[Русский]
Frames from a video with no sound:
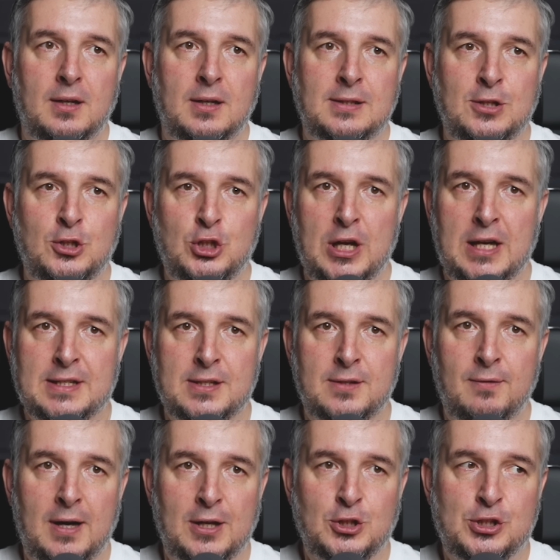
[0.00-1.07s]
Сейчас
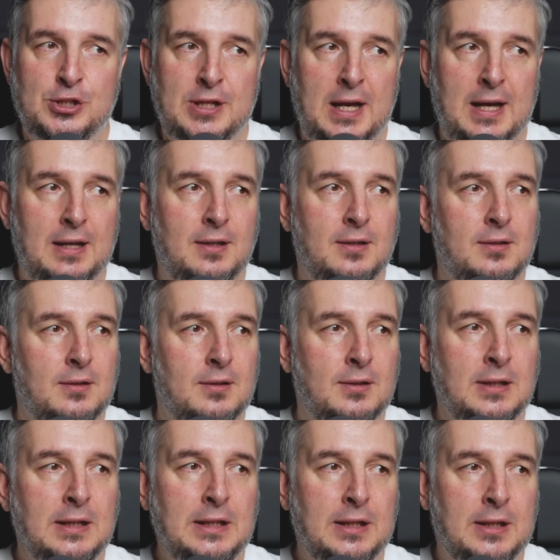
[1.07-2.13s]
2 часа
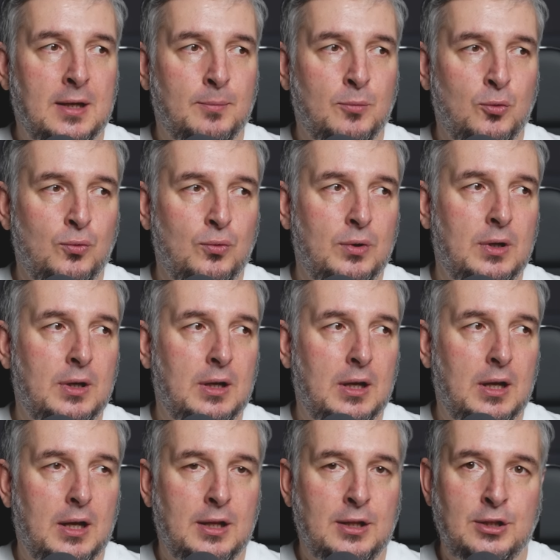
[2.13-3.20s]
ты никому
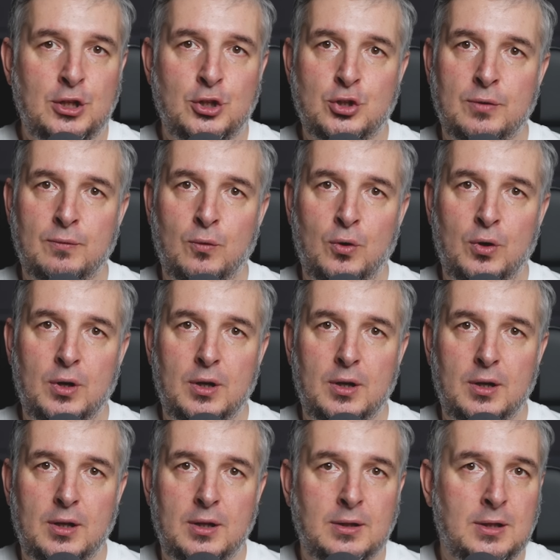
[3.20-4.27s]
ничего
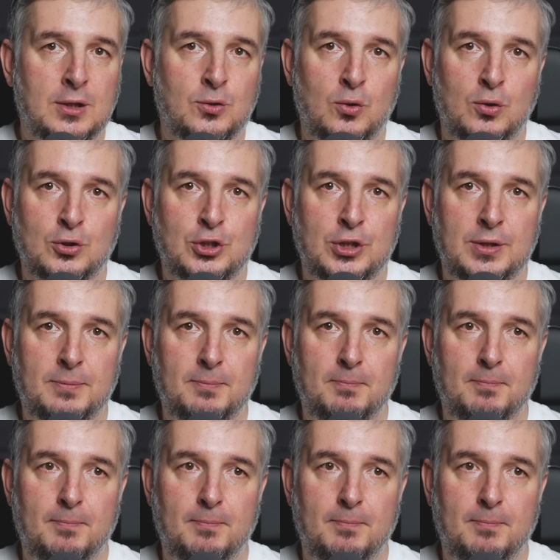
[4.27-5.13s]
не должен.